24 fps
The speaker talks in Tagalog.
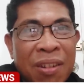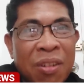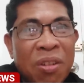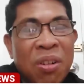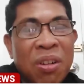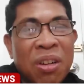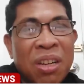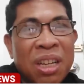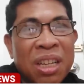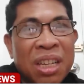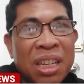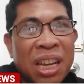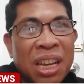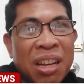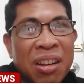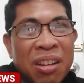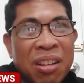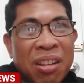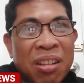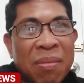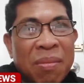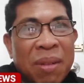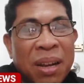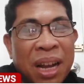Kung
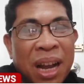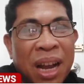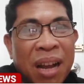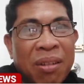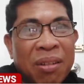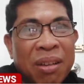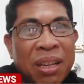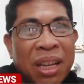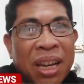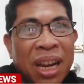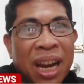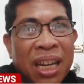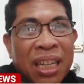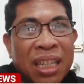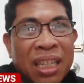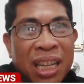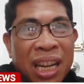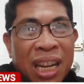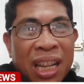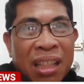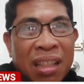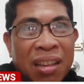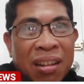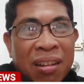sino yung mga
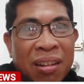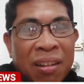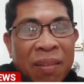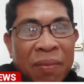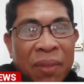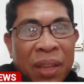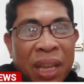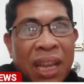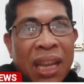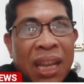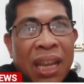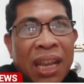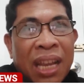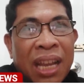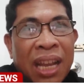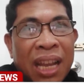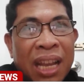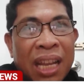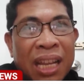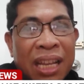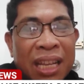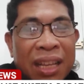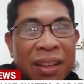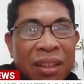oligarchs dito, kaya
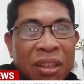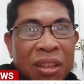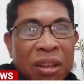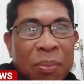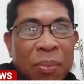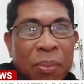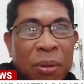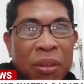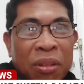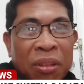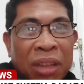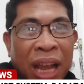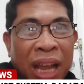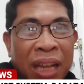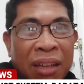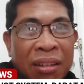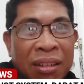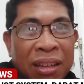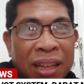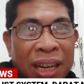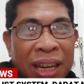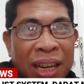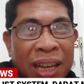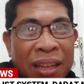nga
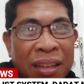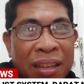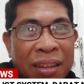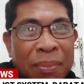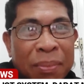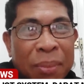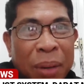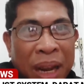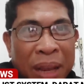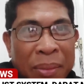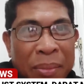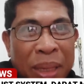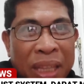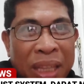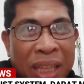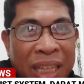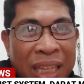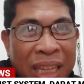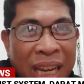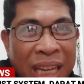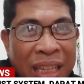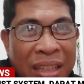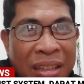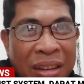suportado nila yung
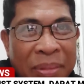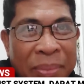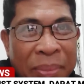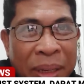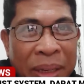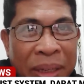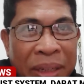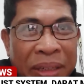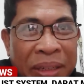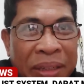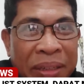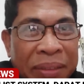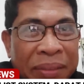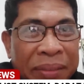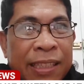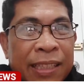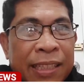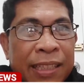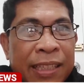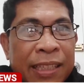privatization po.